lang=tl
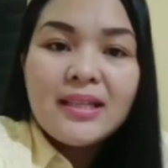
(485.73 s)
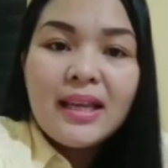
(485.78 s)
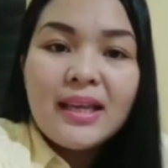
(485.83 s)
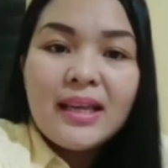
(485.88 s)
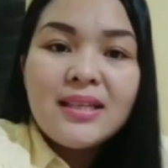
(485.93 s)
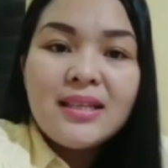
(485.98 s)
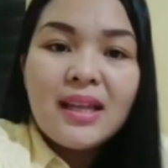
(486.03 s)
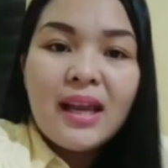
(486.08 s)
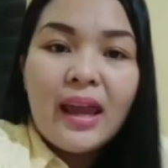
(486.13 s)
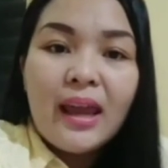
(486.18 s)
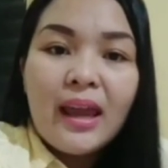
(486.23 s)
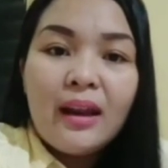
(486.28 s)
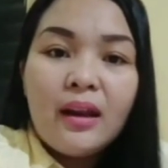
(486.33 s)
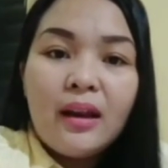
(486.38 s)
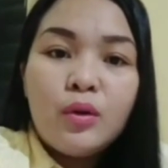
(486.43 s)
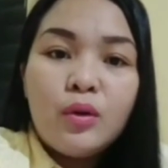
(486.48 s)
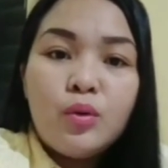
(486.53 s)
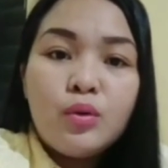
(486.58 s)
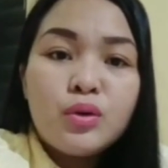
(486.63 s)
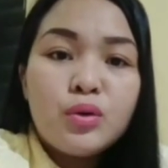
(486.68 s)
sa
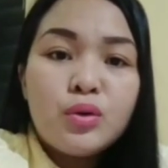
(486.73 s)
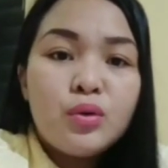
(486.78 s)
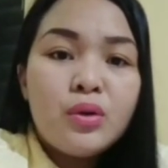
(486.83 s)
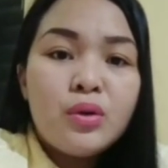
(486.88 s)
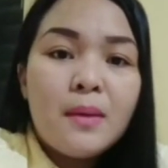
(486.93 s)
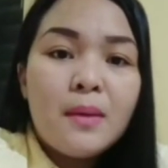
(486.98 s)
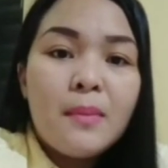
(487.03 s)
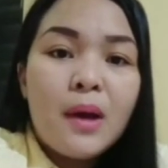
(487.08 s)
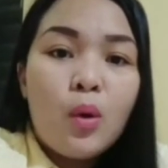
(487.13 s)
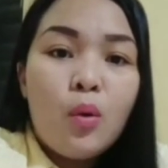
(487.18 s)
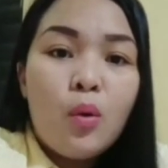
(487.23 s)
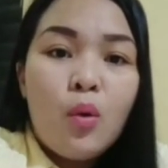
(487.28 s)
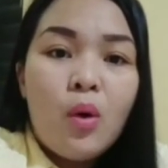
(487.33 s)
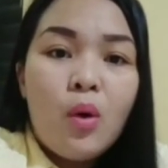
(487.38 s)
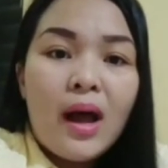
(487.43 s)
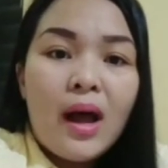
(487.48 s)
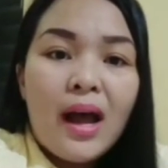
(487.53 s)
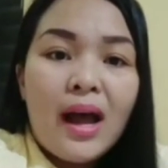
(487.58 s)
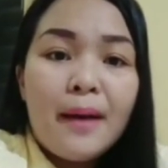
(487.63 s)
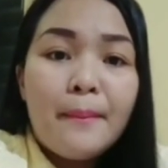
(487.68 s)
Israel, gusto niyang
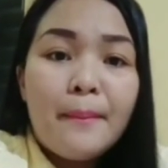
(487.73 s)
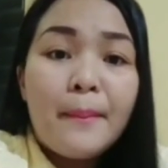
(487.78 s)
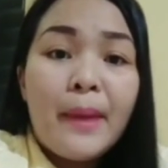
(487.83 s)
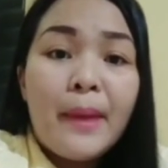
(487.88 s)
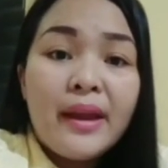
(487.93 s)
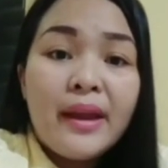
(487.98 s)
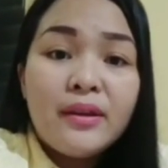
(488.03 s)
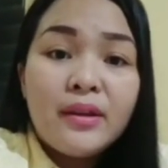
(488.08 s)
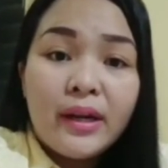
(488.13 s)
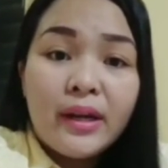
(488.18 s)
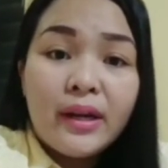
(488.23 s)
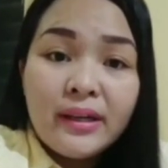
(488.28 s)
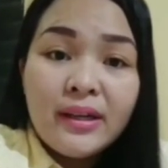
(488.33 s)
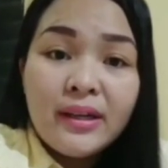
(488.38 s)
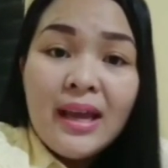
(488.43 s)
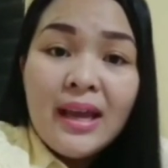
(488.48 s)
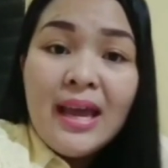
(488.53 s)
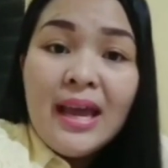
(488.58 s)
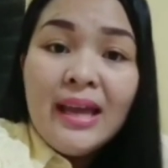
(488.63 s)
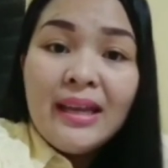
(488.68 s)
makuha ang vineyard
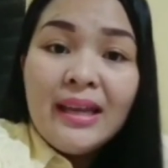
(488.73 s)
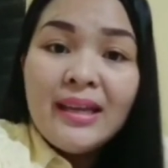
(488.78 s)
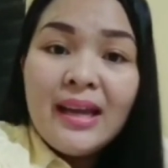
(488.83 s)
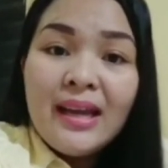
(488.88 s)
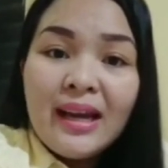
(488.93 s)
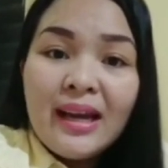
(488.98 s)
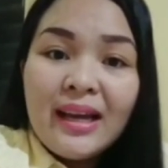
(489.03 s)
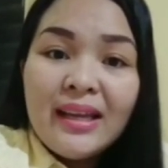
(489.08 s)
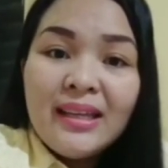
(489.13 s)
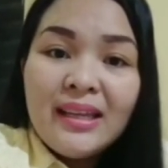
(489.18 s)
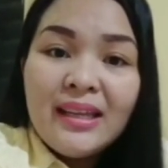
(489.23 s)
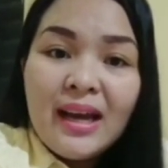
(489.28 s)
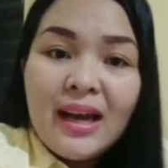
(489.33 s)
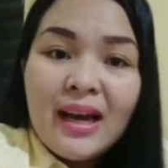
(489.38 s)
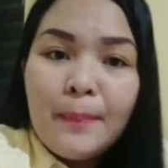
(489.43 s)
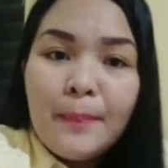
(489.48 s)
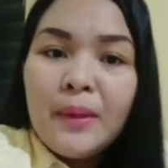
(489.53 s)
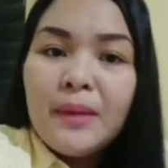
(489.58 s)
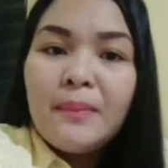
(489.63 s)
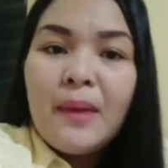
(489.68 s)
ng kanyang
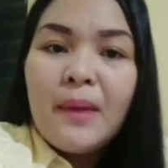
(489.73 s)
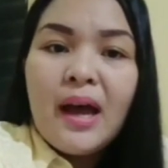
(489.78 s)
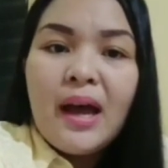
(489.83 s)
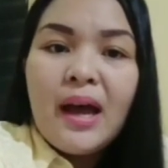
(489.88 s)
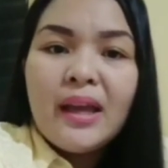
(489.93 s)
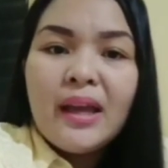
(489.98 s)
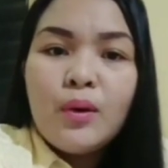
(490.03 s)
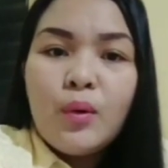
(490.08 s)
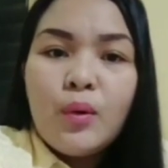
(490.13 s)
kapitbahay,